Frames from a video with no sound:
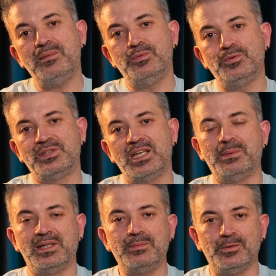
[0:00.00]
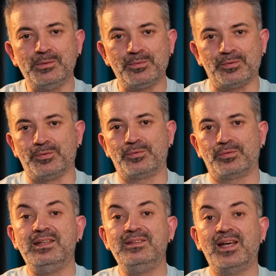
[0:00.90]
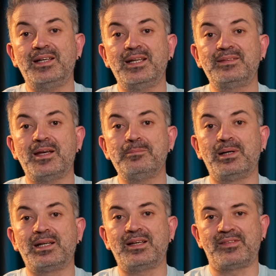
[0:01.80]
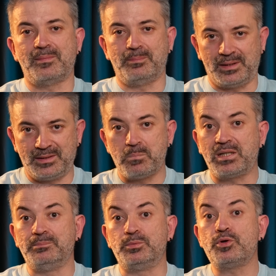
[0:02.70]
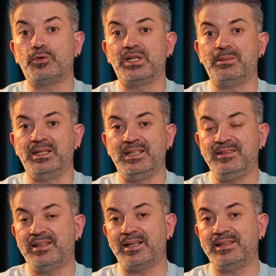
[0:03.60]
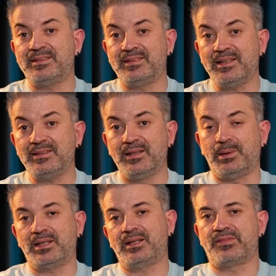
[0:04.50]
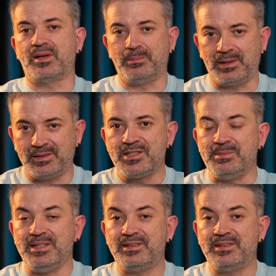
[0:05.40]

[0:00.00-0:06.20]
en büyük kelime ne biliyor musunuz? İnternetten para kazanmak. Bakın bu çok önemli. İnternetten para kazanmak. Şimdi